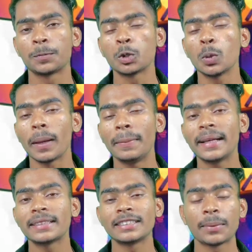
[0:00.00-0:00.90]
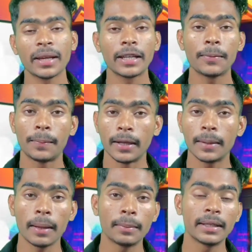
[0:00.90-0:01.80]
প্রথম অ্যাপ্লিকেশন নাম এখানে
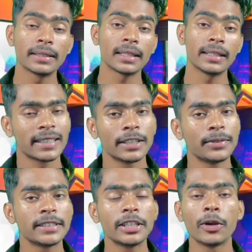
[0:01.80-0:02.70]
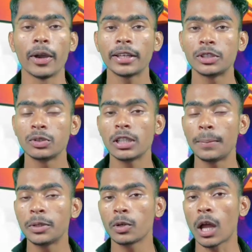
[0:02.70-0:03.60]
ফ্লেম অ্যাপ্লিকেশন সেখানে বেসিক্যালি হয় কি যদি
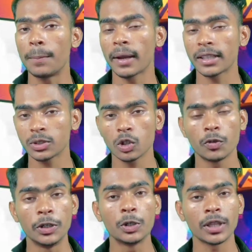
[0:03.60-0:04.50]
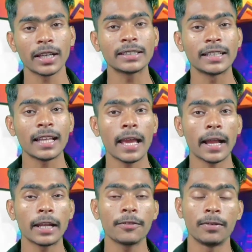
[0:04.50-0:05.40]
আপনি কোনো আপনার কাছে কোনো ভিডিও থাকে সেটা
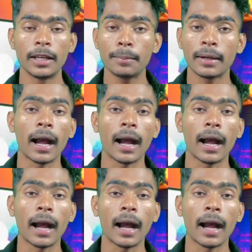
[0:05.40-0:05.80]
এখানে ফ্লেম